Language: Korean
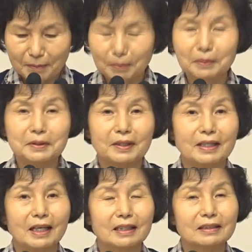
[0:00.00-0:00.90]

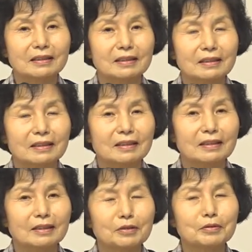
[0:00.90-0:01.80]
모셔야 하는
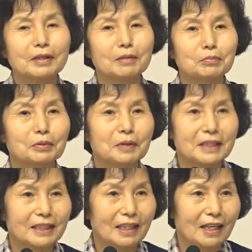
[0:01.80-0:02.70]
이유가
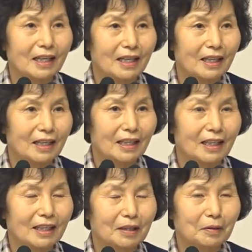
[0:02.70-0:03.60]
무엇인가
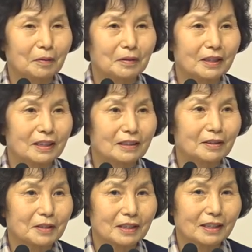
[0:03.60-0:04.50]
오늘
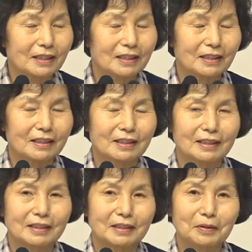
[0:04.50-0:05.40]
그것을
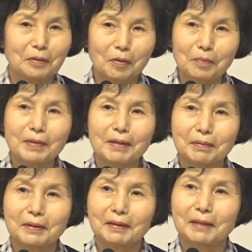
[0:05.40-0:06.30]
공부해
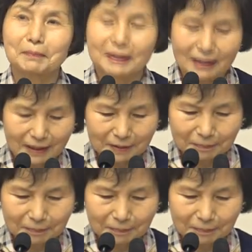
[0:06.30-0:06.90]
보려고 합니다.